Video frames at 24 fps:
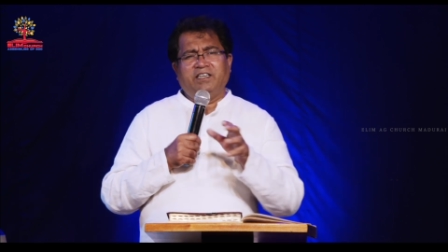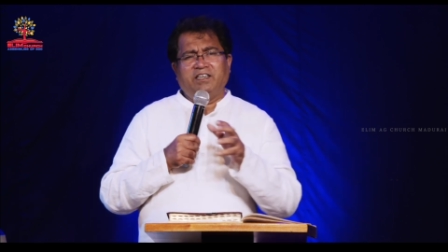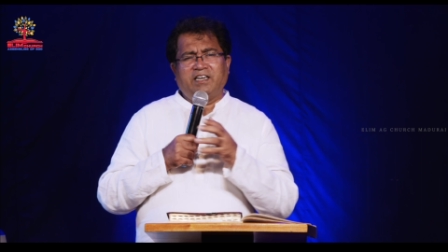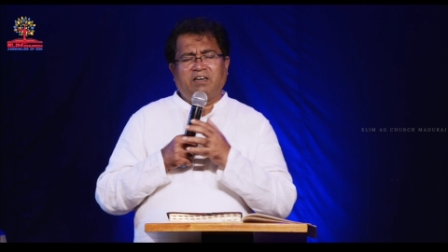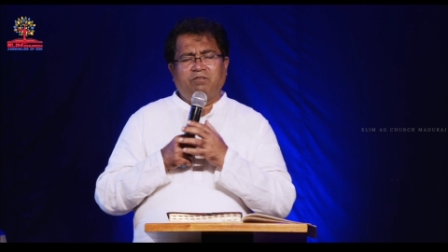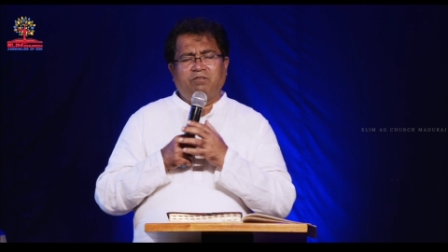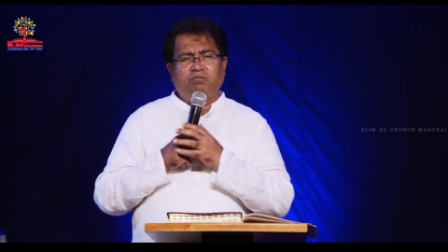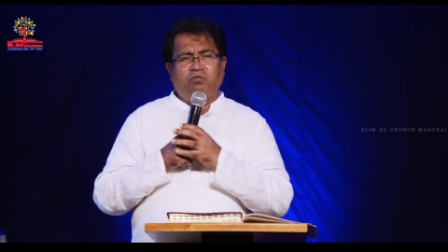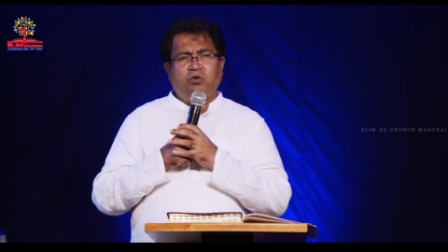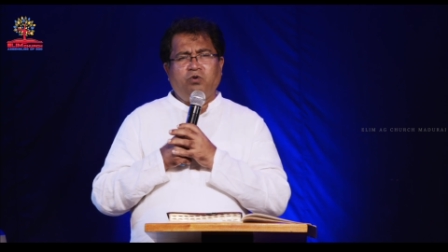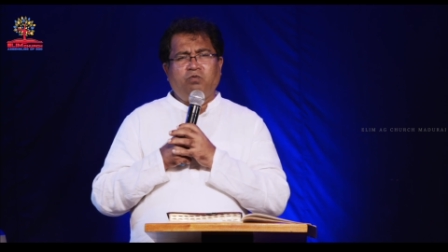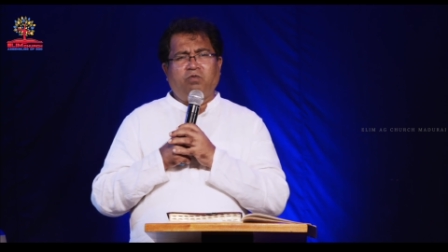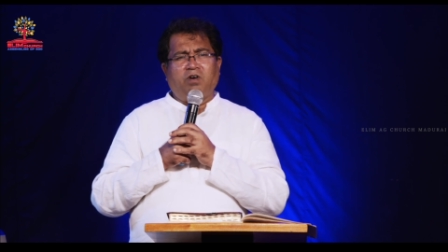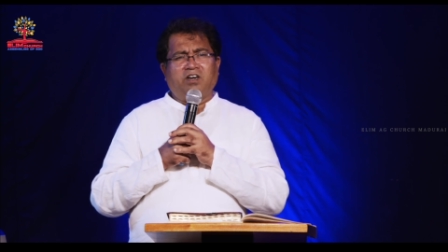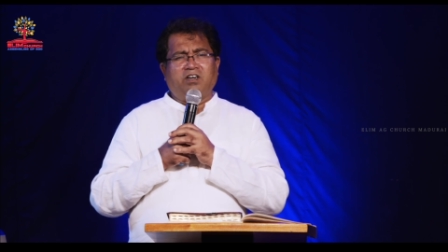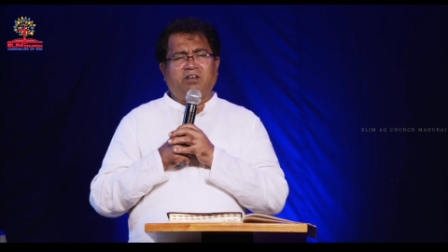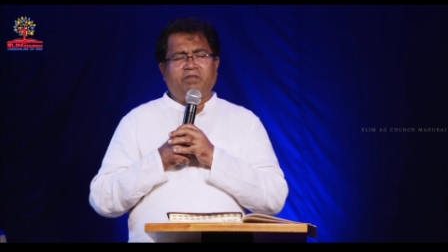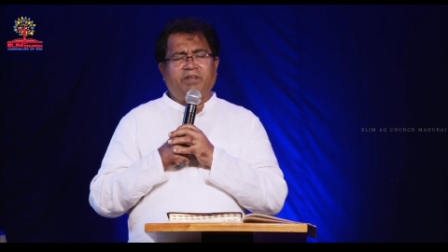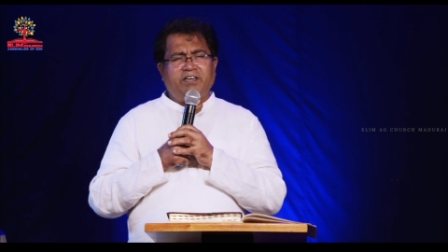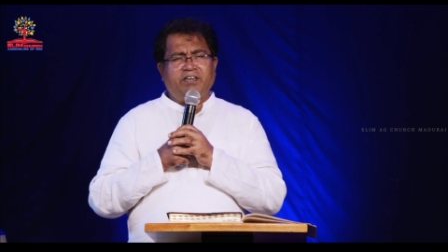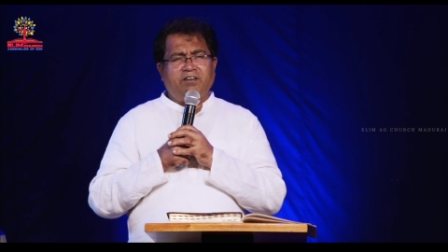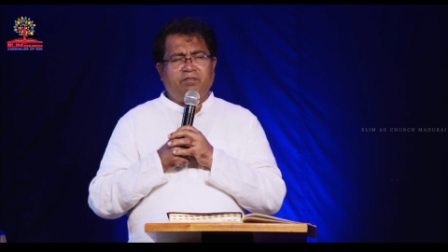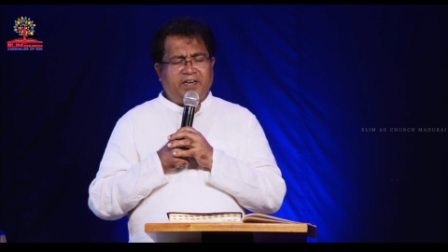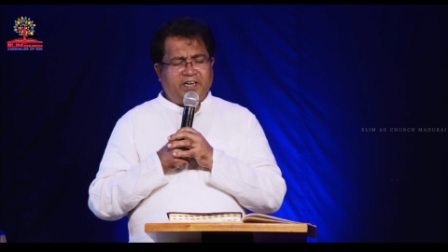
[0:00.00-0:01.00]
நாம் உருவாக
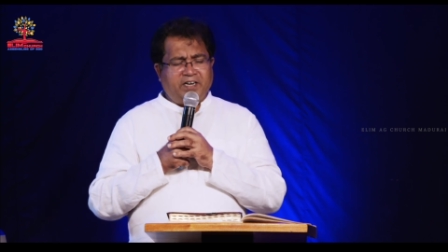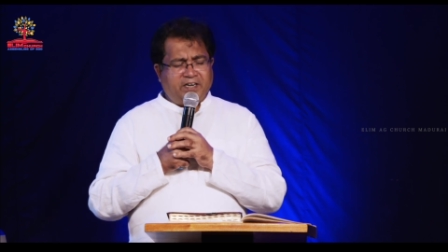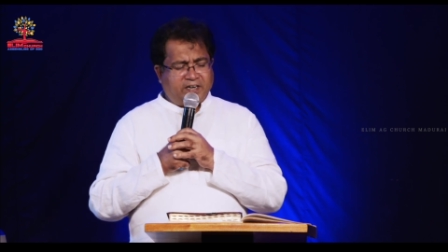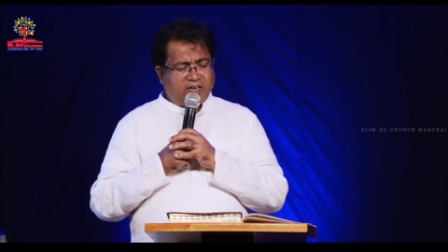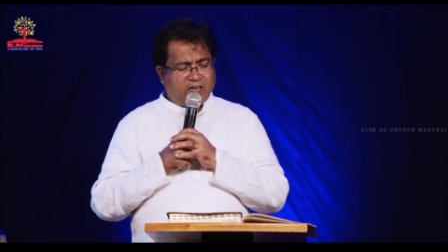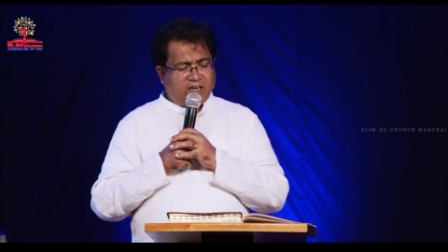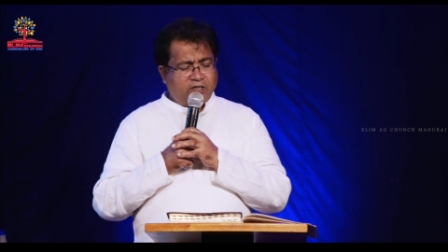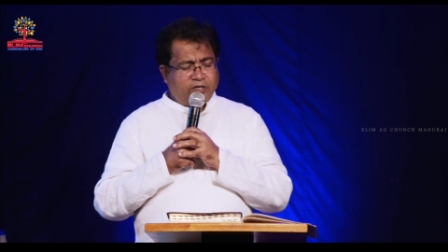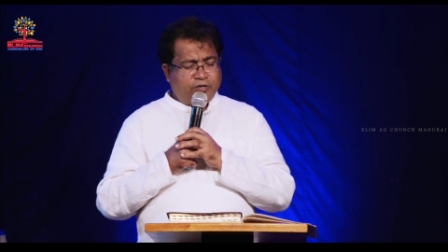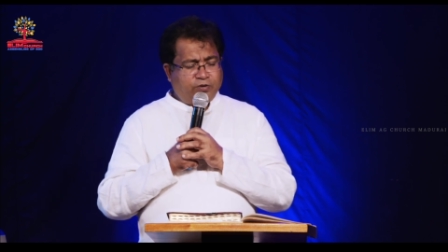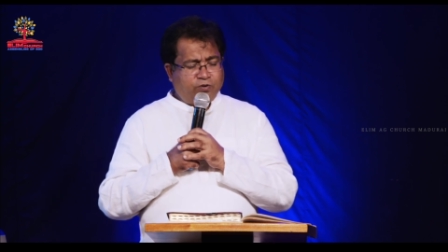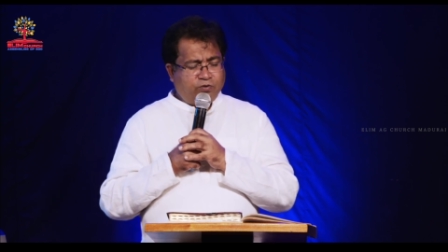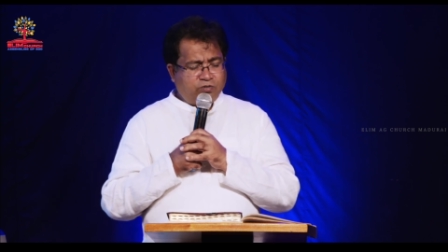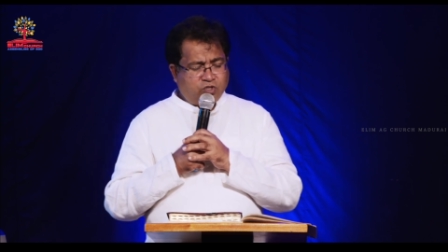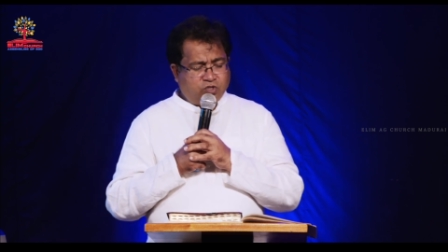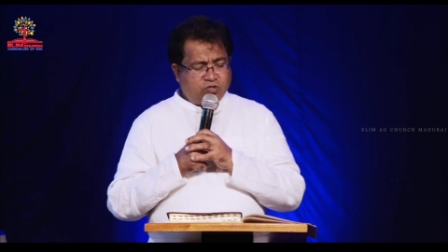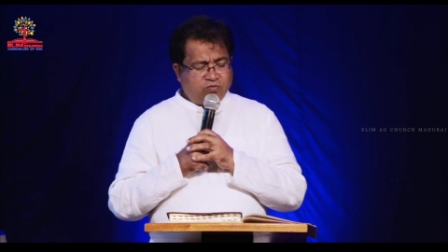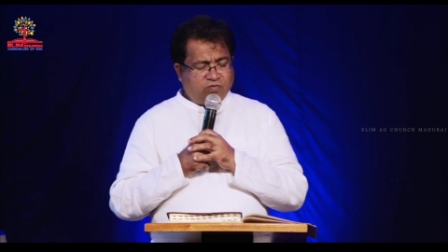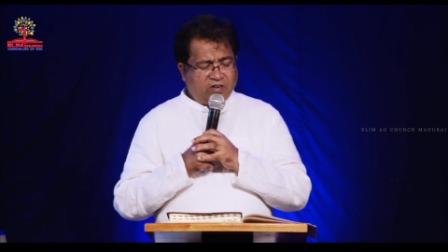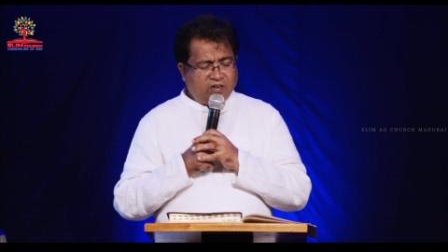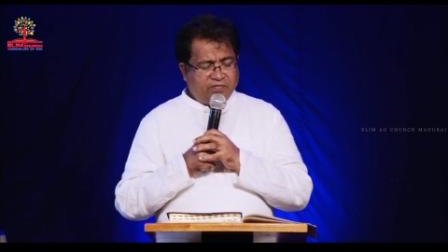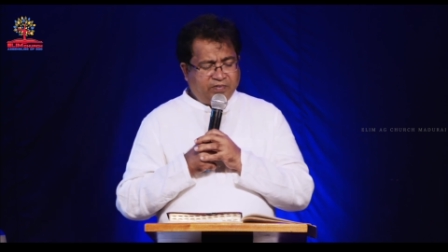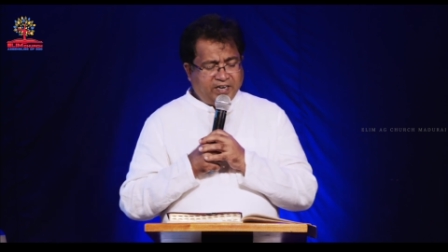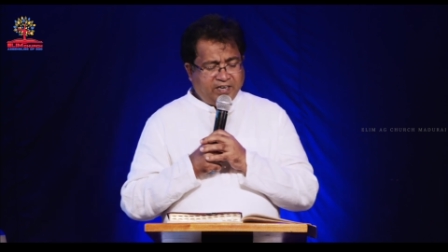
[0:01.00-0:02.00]
வேண்டும் என்றால்
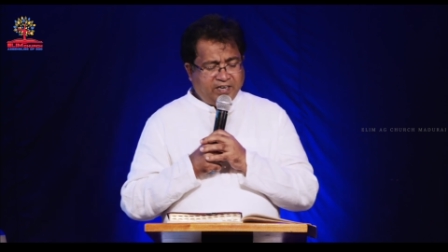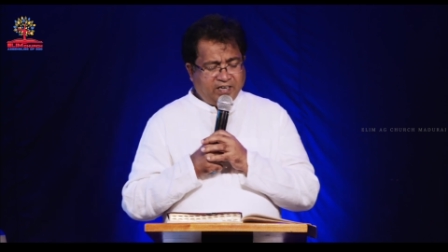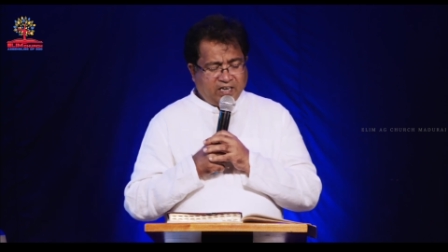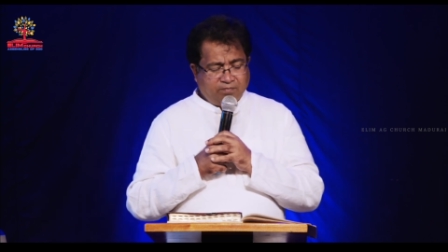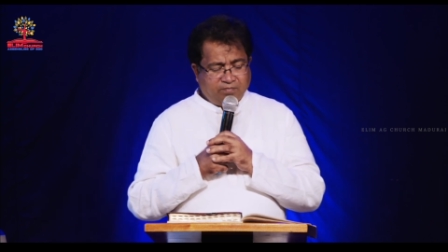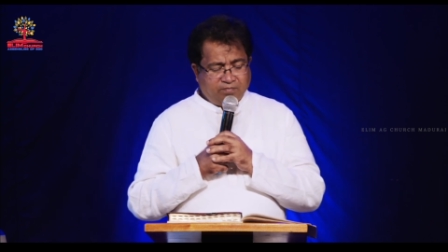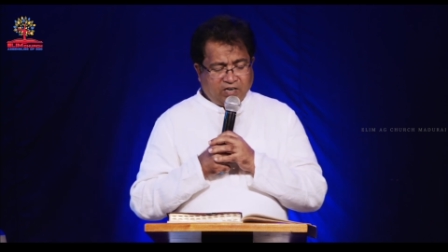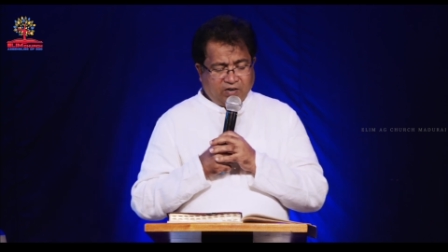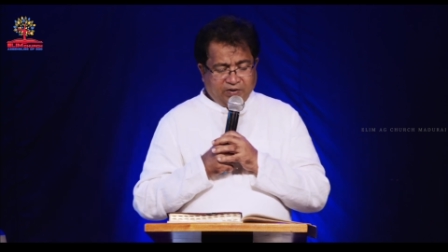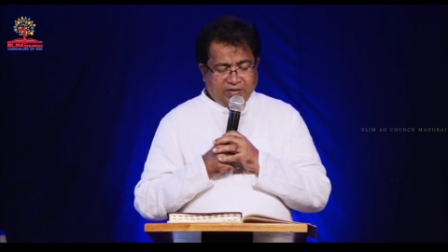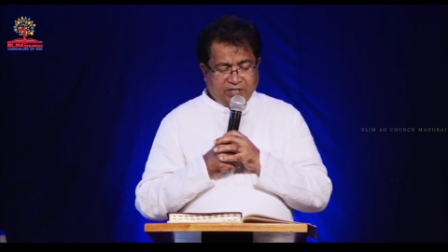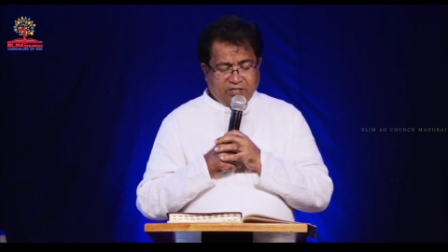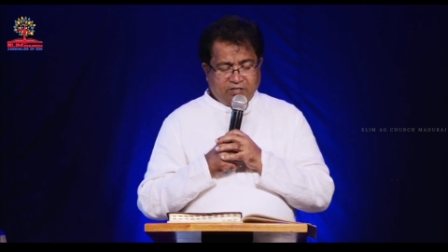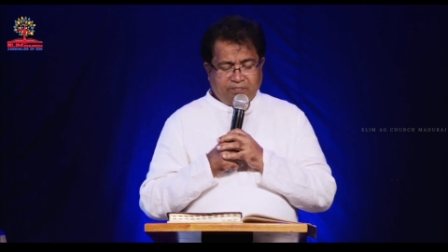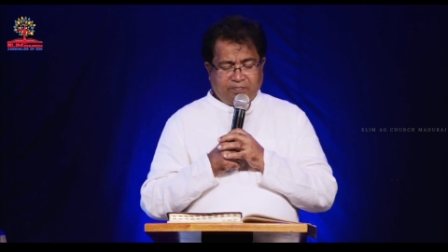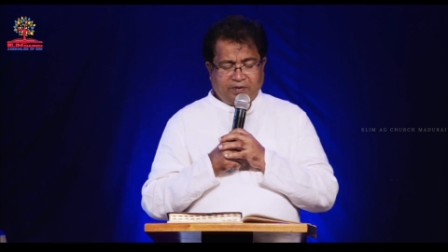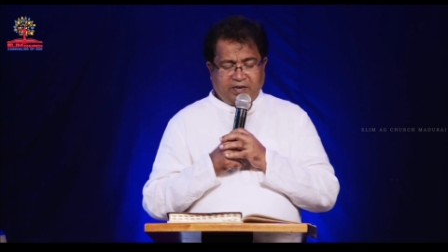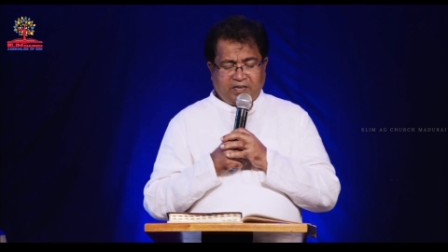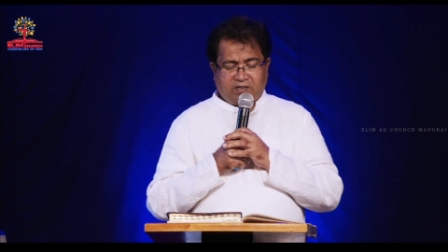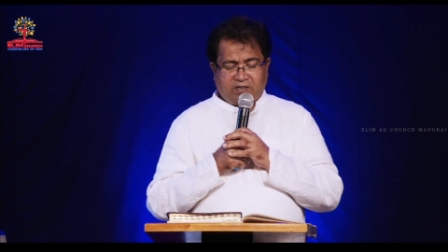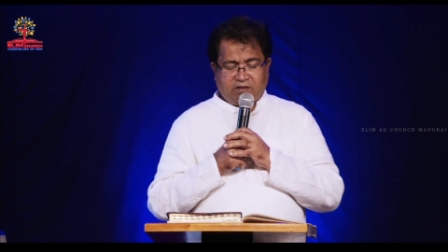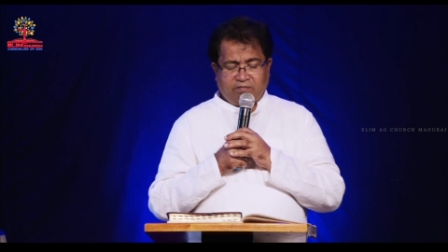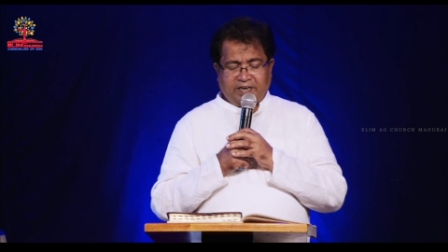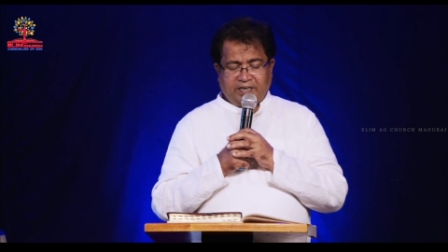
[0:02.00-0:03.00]
யோசுவாவை நாம் கவனித்து
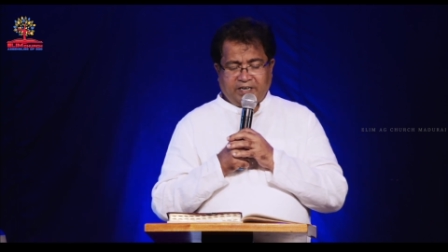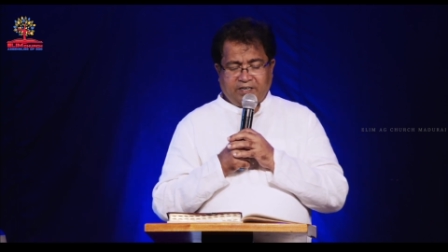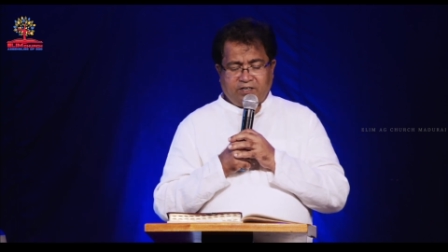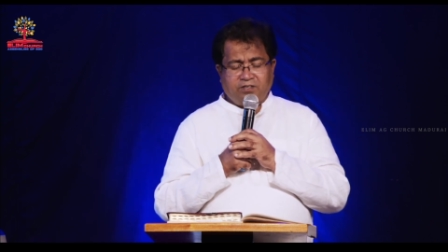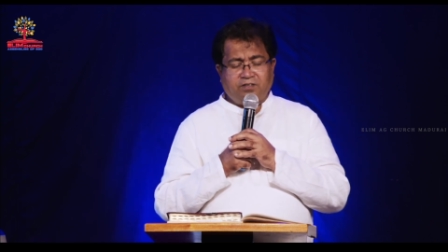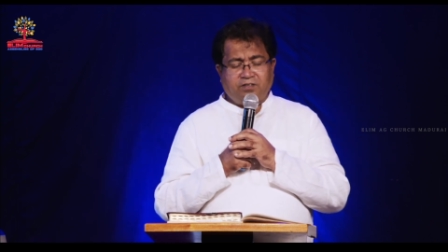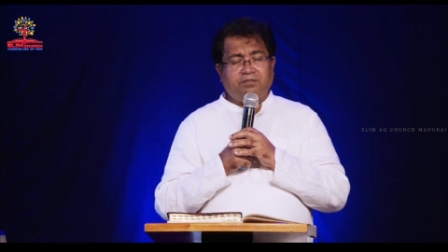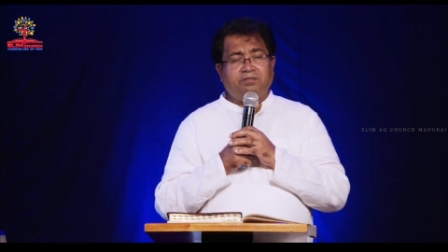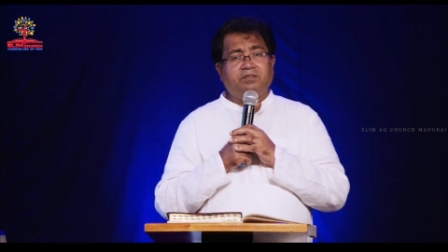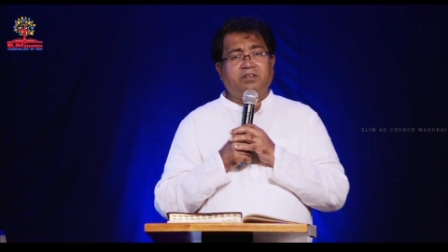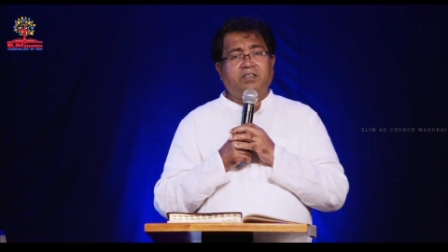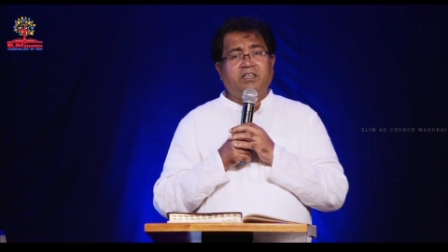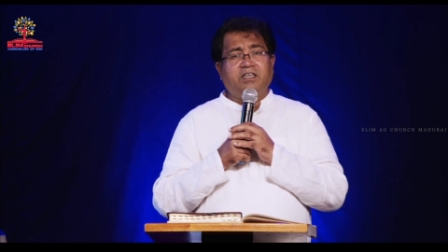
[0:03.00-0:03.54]
பார்க்க வேண்டும்